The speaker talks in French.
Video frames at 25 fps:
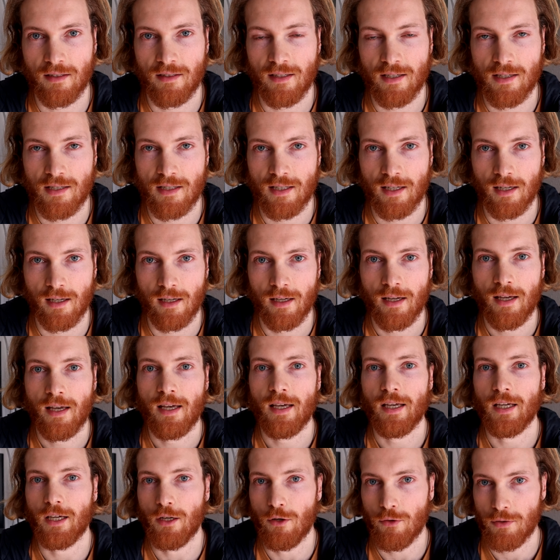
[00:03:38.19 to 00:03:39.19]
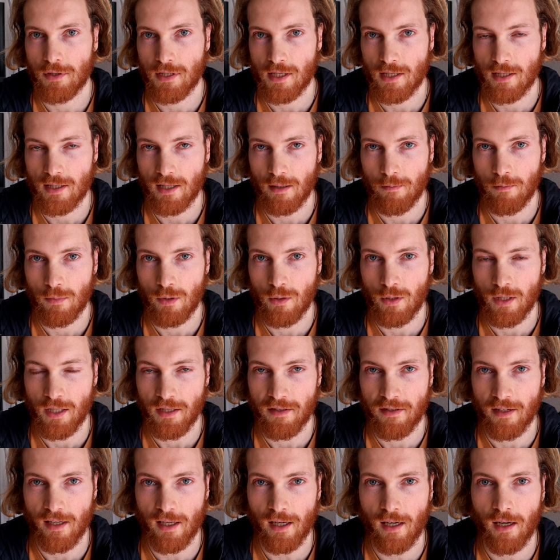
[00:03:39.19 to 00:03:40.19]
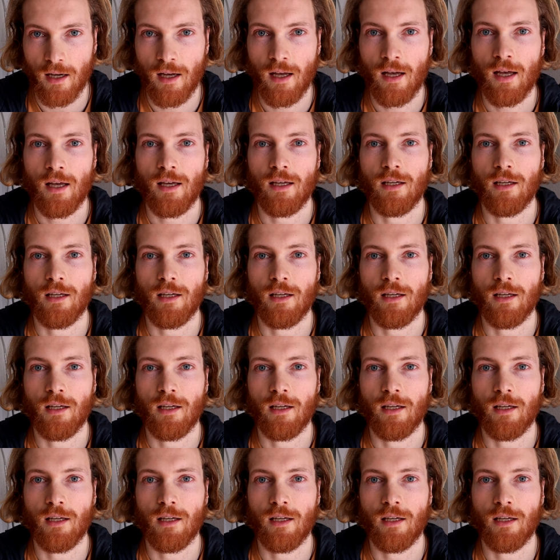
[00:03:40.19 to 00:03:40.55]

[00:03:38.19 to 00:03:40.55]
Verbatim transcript: intestins et le système immunitaire.